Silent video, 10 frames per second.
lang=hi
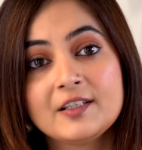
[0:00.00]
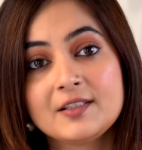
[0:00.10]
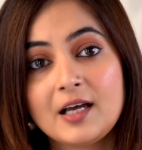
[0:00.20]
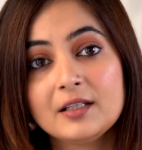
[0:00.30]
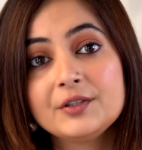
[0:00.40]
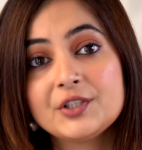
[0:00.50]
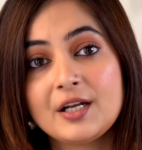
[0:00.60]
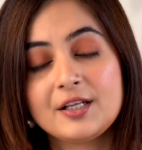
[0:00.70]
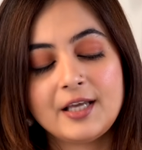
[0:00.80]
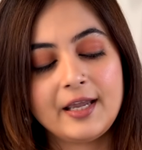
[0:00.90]
के साथ
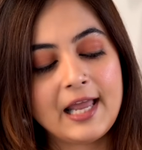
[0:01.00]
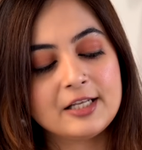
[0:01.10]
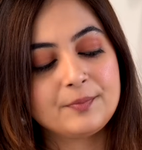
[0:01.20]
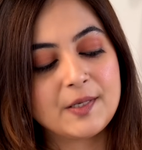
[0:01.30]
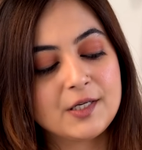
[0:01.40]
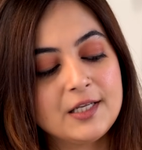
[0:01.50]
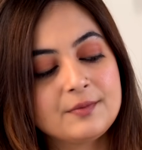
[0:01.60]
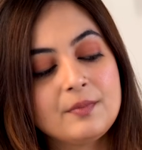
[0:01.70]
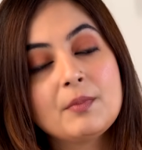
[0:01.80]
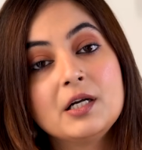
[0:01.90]
चला जाएगा एंड स्पेशली
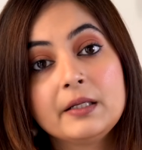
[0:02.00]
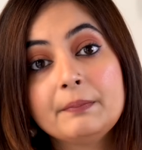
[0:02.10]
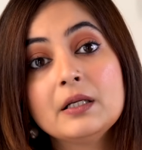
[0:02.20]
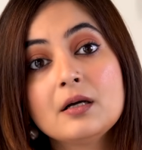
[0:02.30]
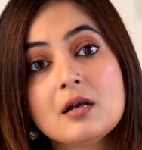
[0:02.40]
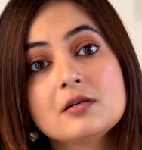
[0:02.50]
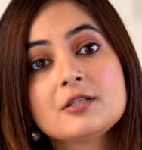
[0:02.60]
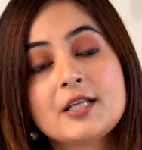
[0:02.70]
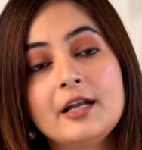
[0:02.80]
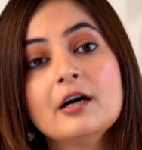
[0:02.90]
इसमें मल्टीपल
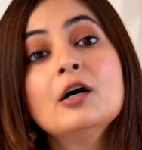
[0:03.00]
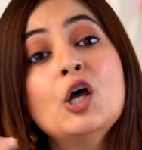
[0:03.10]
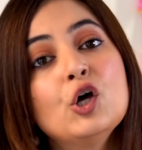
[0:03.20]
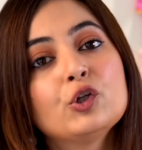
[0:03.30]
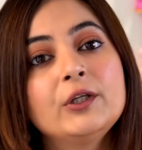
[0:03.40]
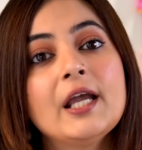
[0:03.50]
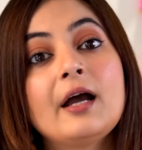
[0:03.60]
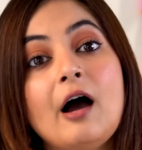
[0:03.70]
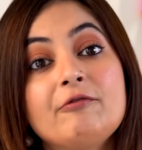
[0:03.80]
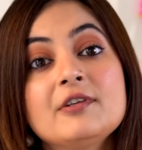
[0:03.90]
कलर्स है ना तो ये
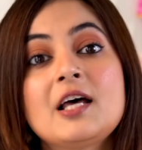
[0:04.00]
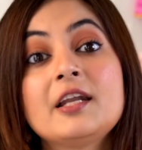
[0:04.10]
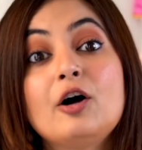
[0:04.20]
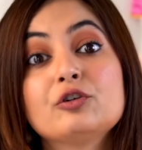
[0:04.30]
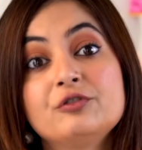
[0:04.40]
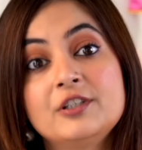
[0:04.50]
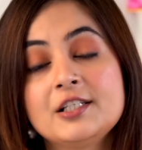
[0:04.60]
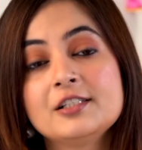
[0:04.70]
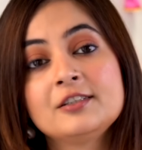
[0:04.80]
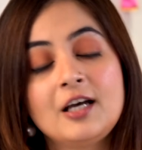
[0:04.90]
काफ़ी सारे आउटफिट
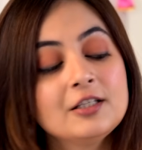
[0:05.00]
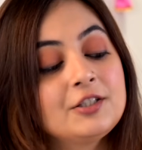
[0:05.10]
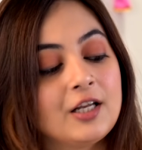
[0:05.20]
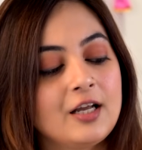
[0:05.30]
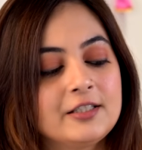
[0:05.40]
के साथ चला